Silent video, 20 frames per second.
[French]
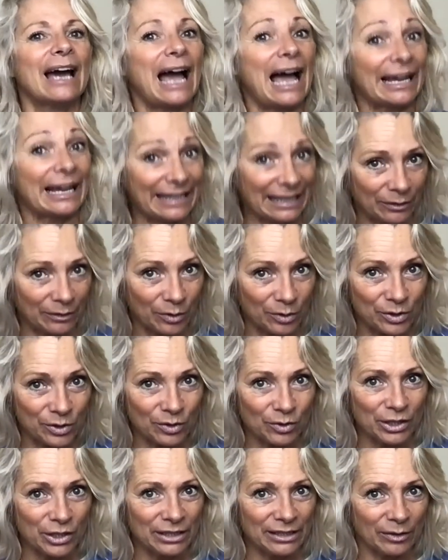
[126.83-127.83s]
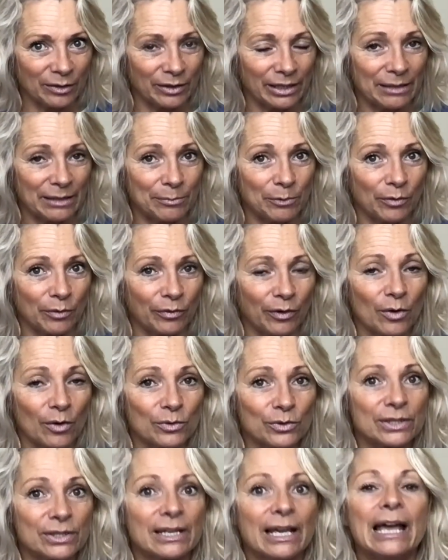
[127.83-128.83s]
À 14 ans, j'étais en équipe de
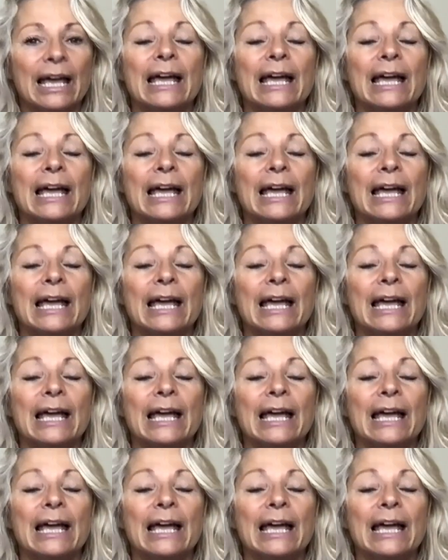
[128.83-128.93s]
France.